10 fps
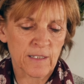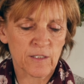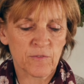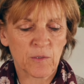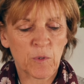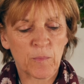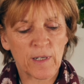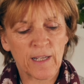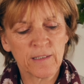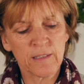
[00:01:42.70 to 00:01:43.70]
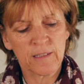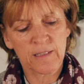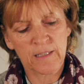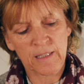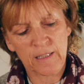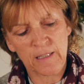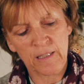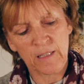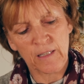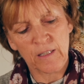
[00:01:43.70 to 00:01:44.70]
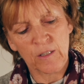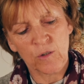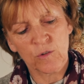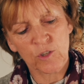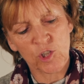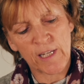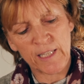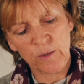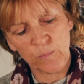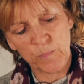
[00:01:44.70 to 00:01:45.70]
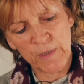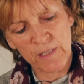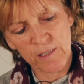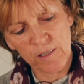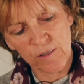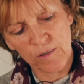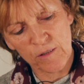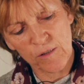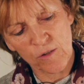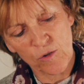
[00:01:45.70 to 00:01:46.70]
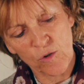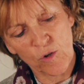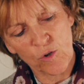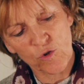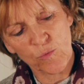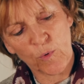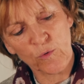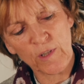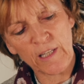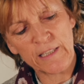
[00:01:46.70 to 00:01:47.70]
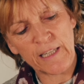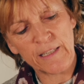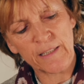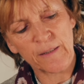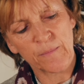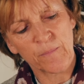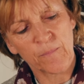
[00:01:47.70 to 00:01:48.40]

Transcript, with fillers: Jetzt fangen wir mal an und schneiden bis zum unteren Ende.